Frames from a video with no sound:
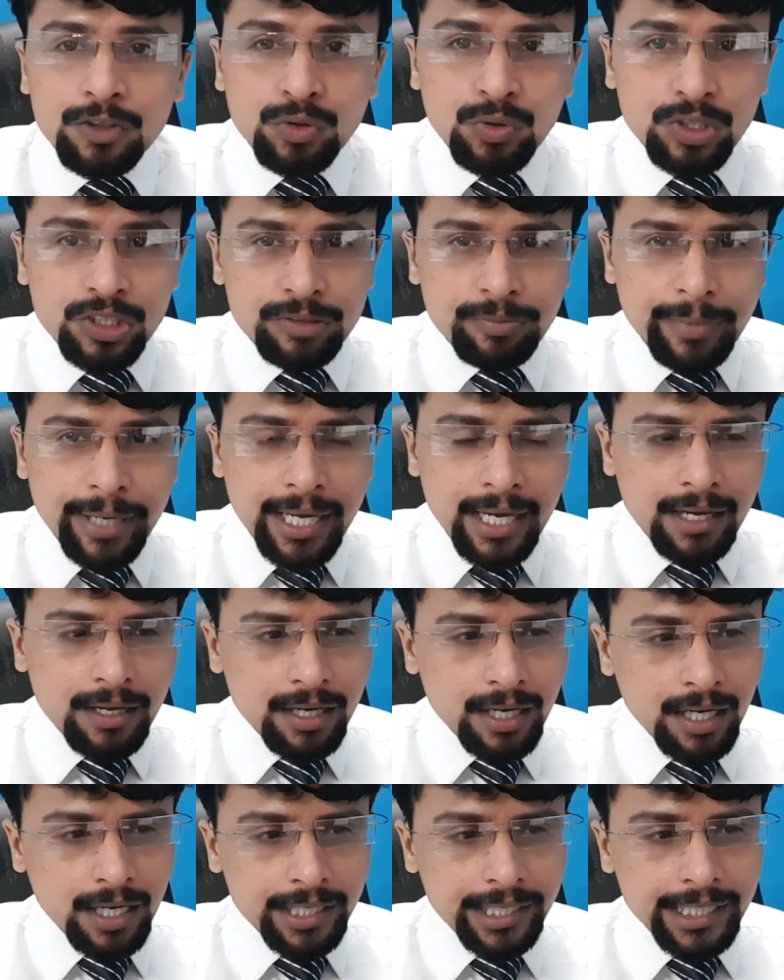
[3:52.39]
तो
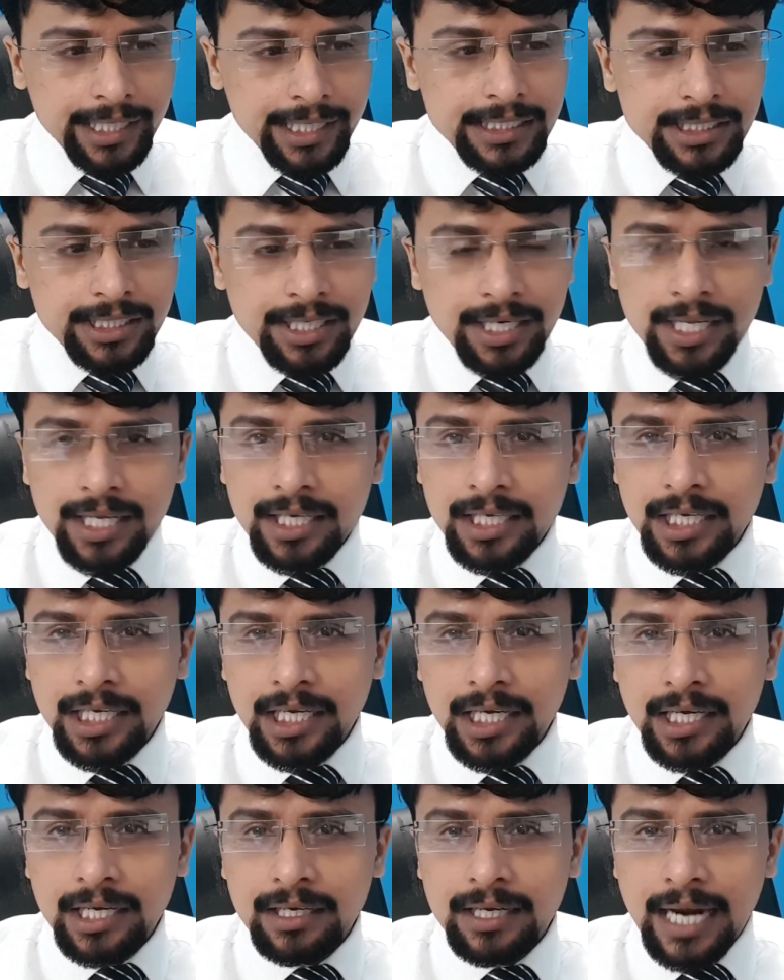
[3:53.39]
इसमें इंजीनियरिंग
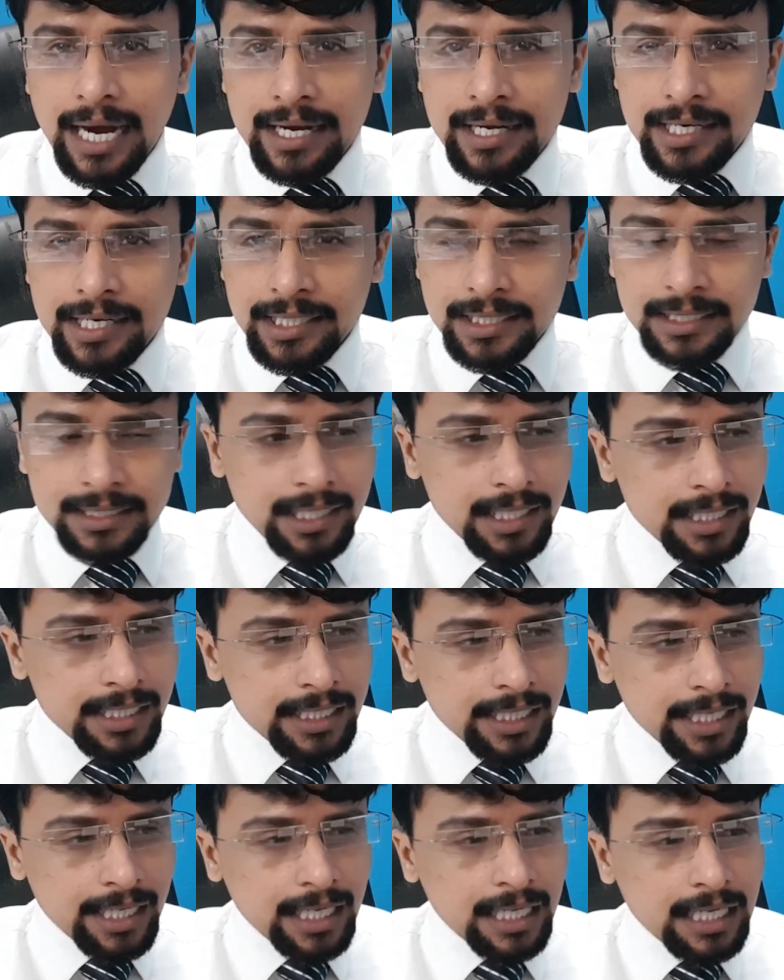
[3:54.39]
के कैंडिडेट्स के
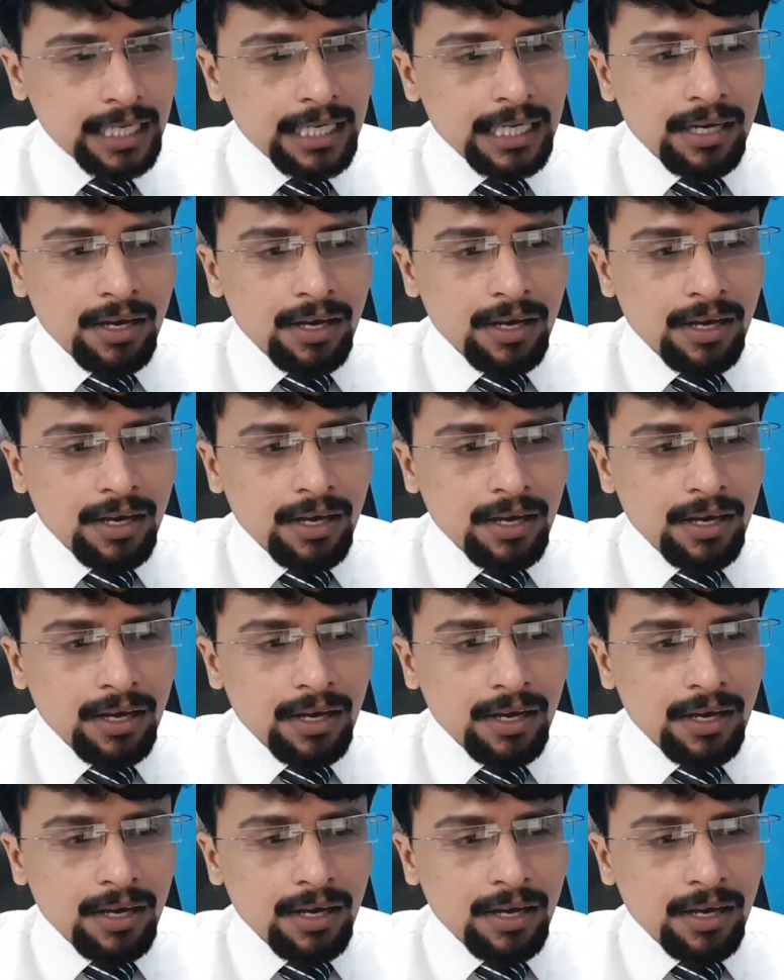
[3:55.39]
लिए है